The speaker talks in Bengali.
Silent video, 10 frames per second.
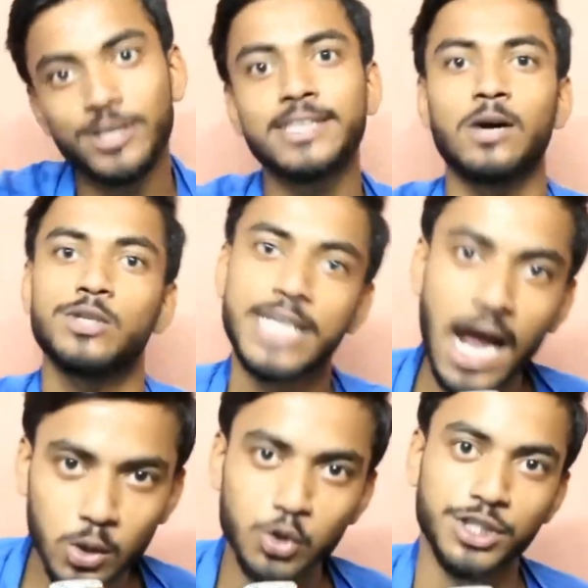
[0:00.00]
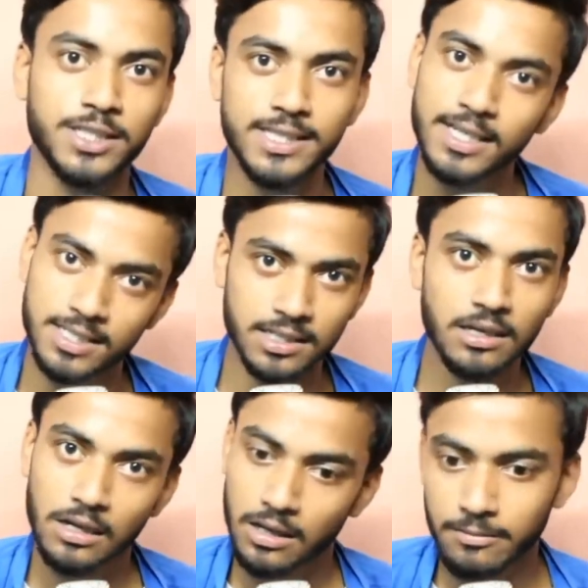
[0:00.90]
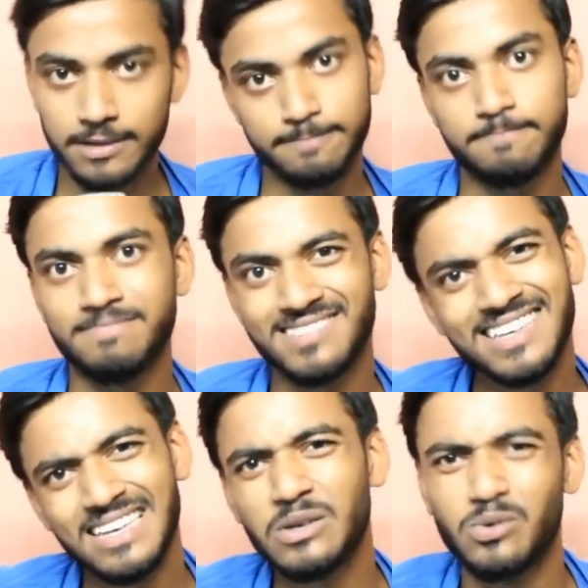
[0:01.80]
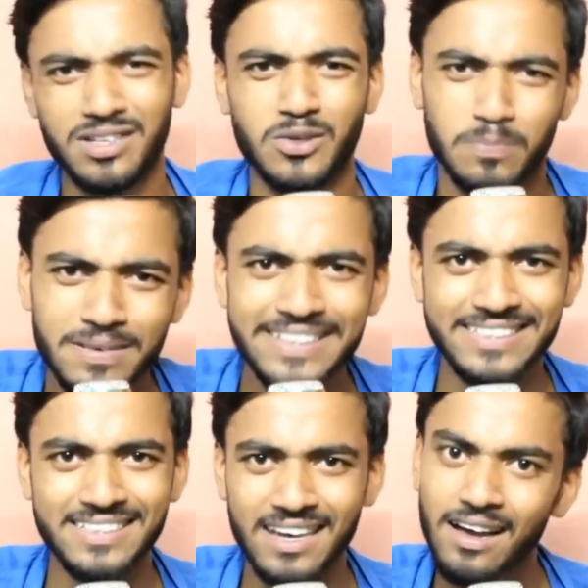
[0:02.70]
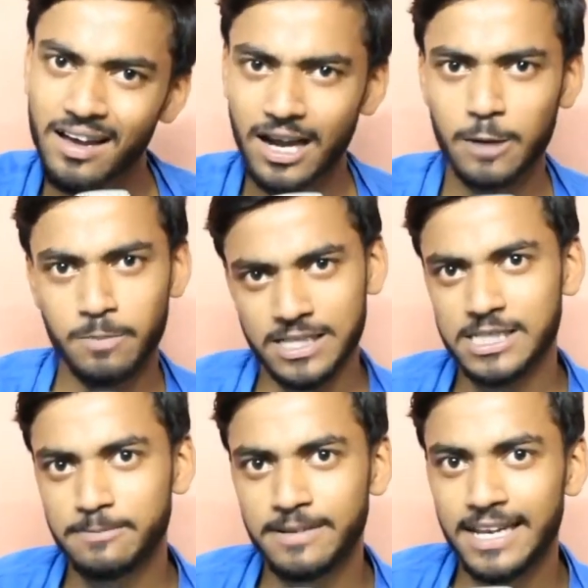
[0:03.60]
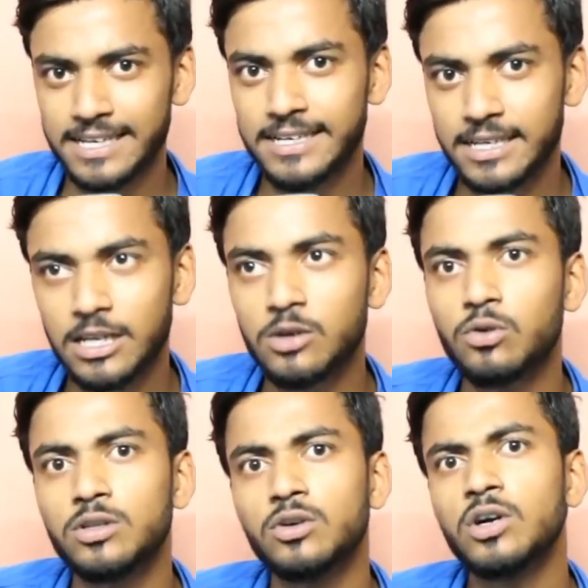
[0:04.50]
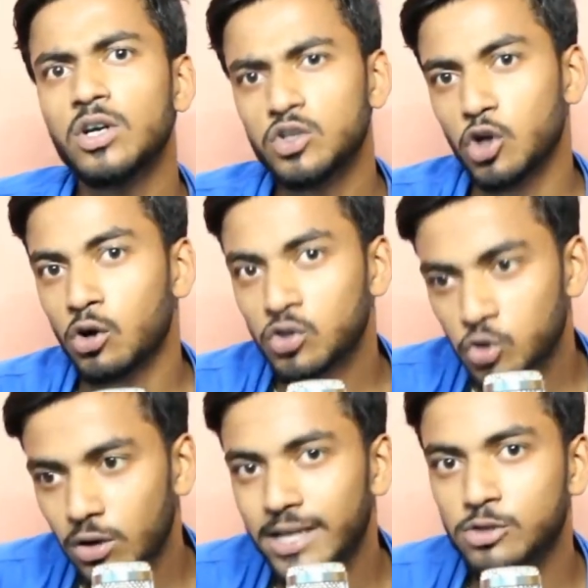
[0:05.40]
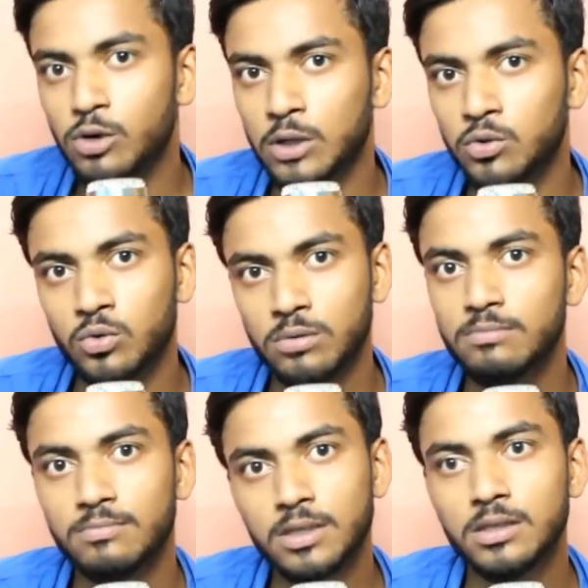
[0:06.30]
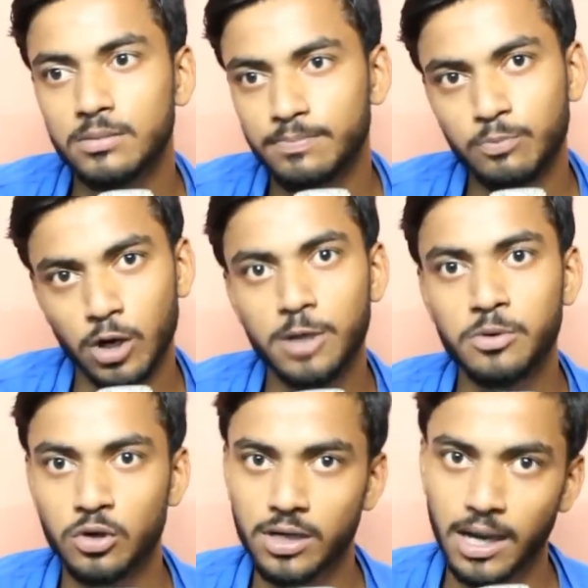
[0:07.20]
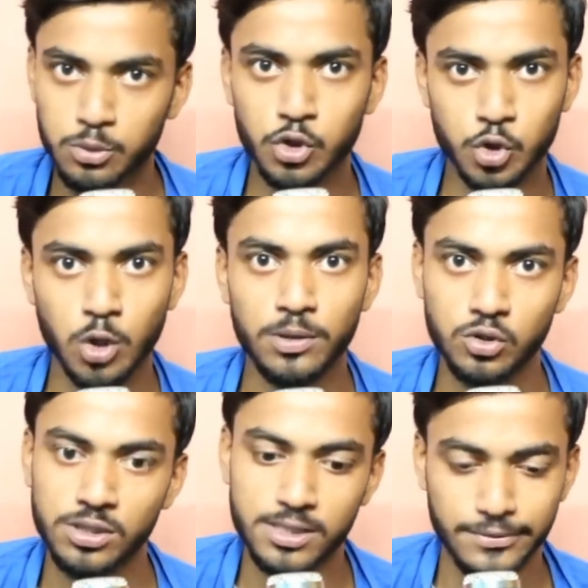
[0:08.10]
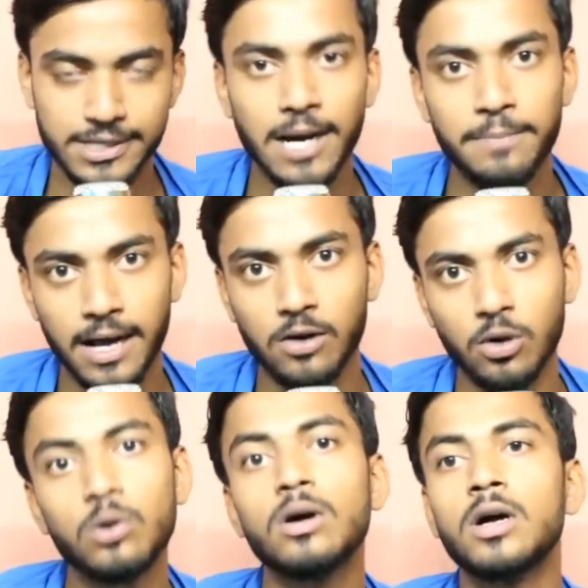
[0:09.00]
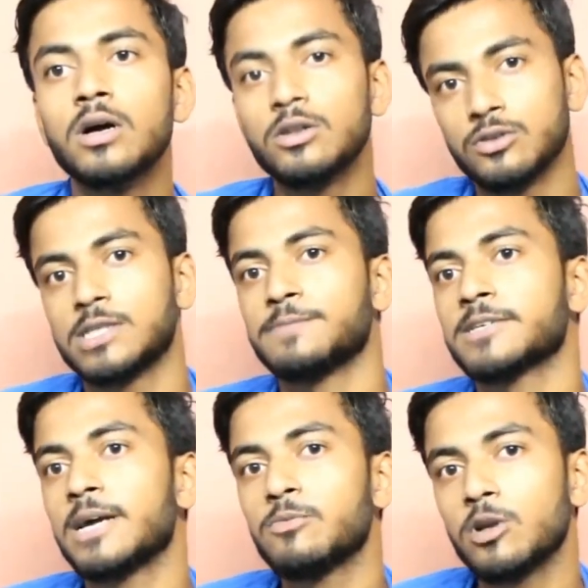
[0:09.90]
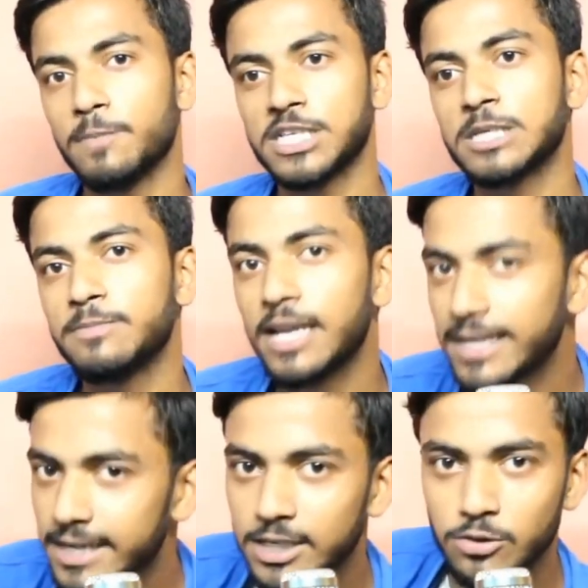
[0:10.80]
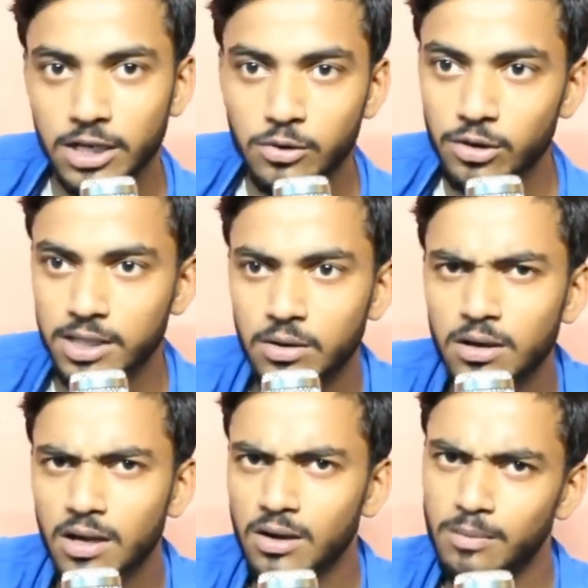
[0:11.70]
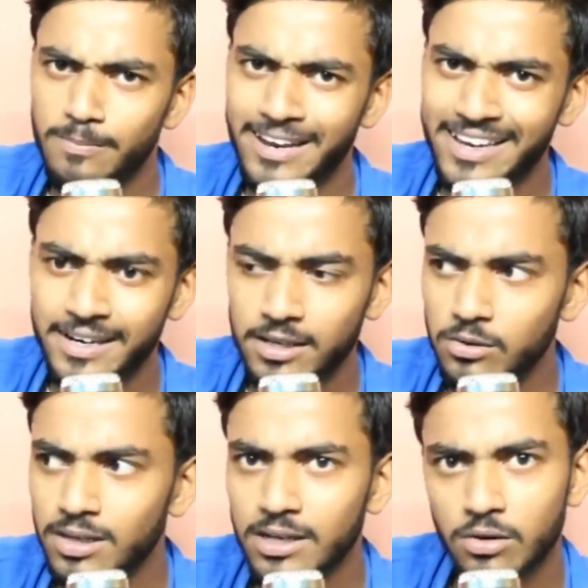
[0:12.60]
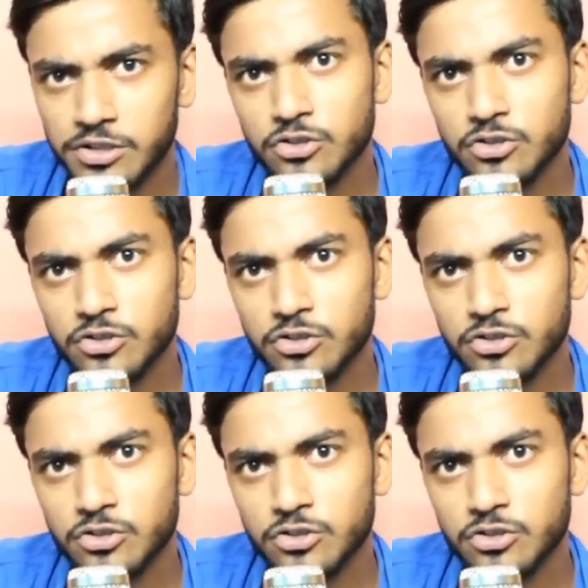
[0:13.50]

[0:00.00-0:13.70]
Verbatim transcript: করে দাও যা খুশি ঠিক আছে ভাই ক্লিক করে দাও প্লিজ আর পাশের বেল ক্লিক করে দিও যখন চলে এসছো এত দূর কি পরের ভিডিওটা আফসোস করবে যদি সাবস্ক্রাইব না করো তো সাবস্ক্রাইব করে পাশের বেল ক্লিক করে দাও বেল ক্লিক